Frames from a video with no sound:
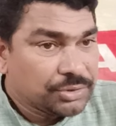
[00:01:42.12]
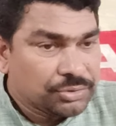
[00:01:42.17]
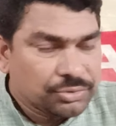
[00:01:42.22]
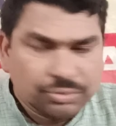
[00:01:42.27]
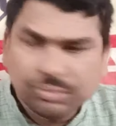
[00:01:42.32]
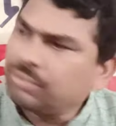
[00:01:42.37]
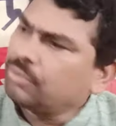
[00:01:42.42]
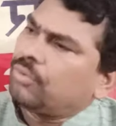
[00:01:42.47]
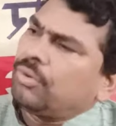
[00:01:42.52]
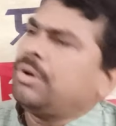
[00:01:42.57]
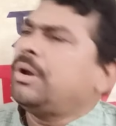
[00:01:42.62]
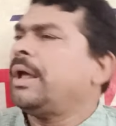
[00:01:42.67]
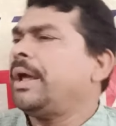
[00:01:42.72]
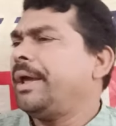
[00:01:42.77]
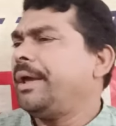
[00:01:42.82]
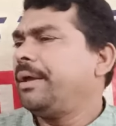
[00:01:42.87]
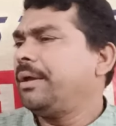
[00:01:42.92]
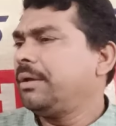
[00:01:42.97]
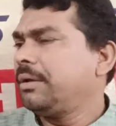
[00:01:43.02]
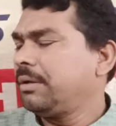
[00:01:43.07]
तो गुड
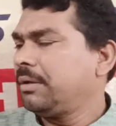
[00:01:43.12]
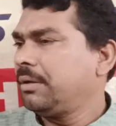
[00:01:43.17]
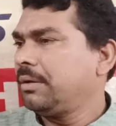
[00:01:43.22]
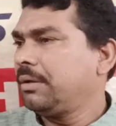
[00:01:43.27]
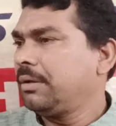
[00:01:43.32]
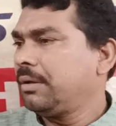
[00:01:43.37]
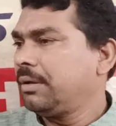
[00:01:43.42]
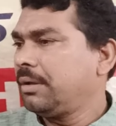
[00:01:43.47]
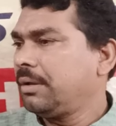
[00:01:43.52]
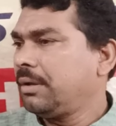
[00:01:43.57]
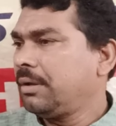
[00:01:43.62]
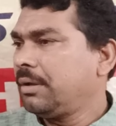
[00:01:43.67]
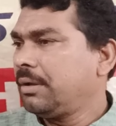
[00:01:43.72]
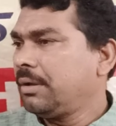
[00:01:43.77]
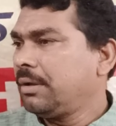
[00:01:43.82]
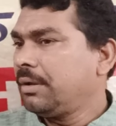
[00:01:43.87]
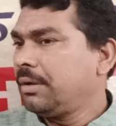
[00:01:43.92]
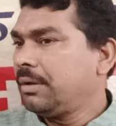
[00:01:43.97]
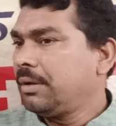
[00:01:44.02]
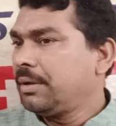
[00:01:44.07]
है
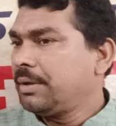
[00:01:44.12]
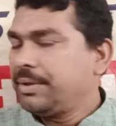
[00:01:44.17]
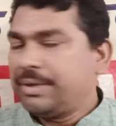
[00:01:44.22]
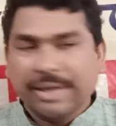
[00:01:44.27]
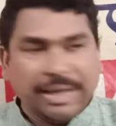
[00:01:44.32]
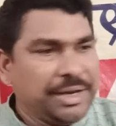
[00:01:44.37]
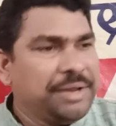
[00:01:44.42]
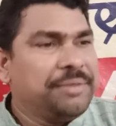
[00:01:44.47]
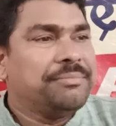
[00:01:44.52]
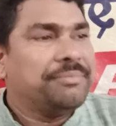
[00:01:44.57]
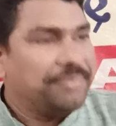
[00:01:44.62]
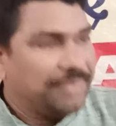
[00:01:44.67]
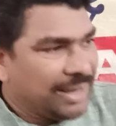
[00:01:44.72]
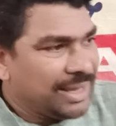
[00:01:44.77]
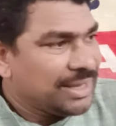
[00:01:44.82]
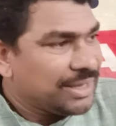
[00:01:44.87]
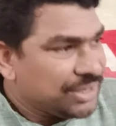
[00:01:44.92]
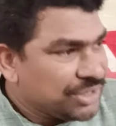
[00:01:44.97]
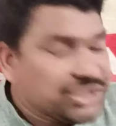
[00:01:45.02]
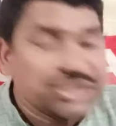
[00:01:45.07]
यानी मैं
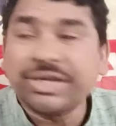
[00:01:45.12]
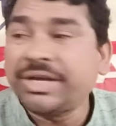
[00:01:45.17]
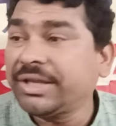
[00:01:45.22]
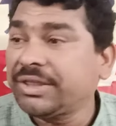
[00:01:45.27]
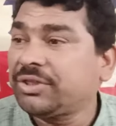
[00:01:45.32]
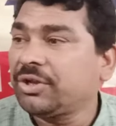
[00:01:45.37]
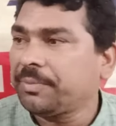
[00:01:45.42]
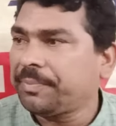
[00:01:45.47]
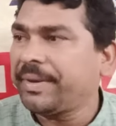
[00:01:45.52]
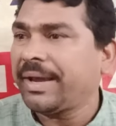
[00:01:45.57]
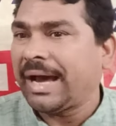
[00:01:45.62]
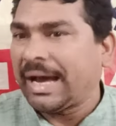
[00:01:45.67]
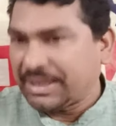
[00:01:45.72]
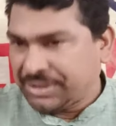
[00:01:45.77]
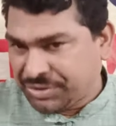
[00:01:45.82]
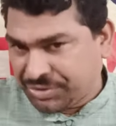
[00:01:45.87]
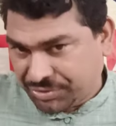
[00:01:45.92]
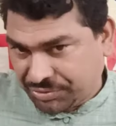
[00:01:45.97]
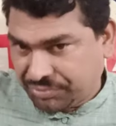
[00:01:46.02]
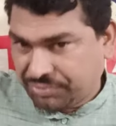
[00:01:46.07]
इस क्षेत्र पे आज